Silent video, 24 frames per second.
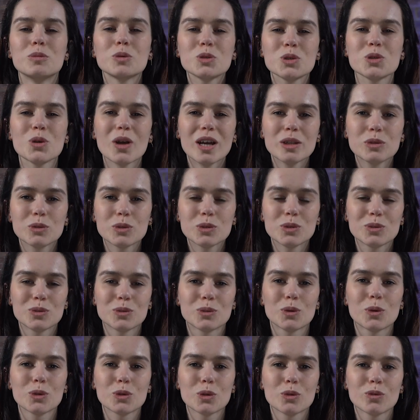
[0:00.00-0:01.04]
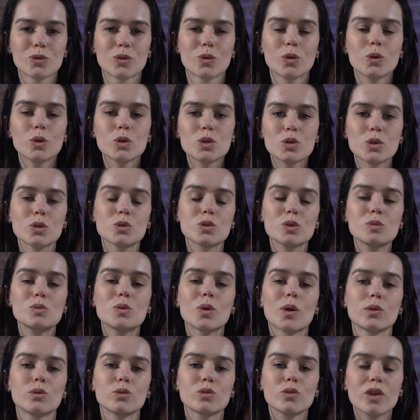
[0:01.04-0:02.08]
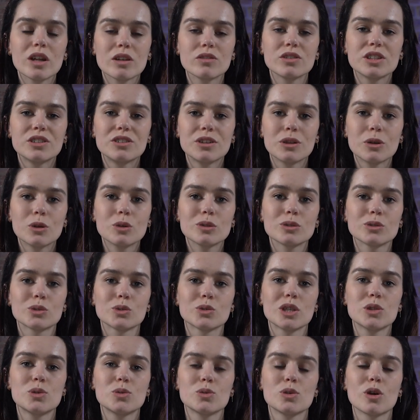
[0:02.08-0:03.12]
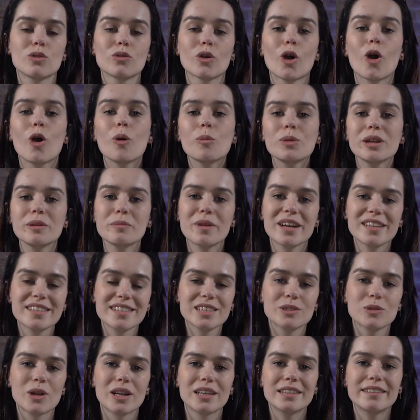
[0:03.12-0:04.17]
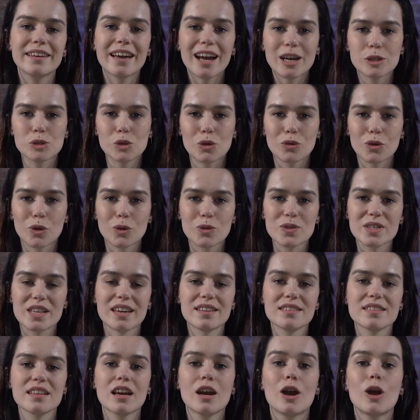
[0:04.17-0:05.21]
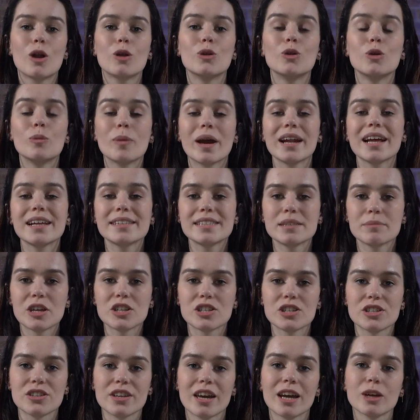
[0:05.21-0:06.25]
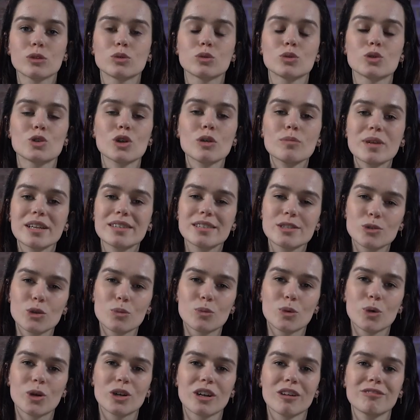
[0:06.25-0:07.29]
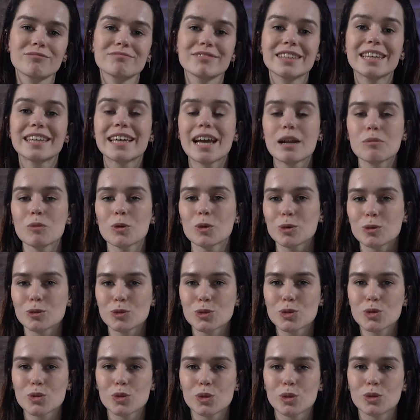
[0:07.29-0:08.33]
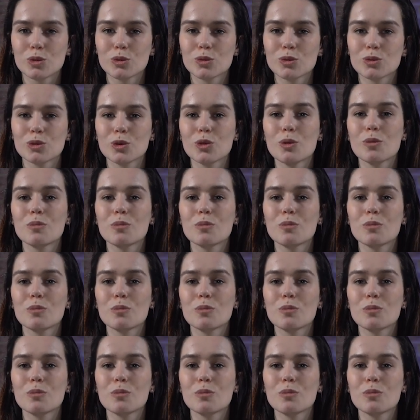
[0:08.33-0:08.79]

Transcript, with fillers: Bonjour à tous, nous nous retrouvons aujourd'hui pour une nouvelle vidéo au sujet d'une œuvre emblématique de la littérature française, Le malade imaginaire de Jean-Baptiste Poquelin, également connu sous le nom de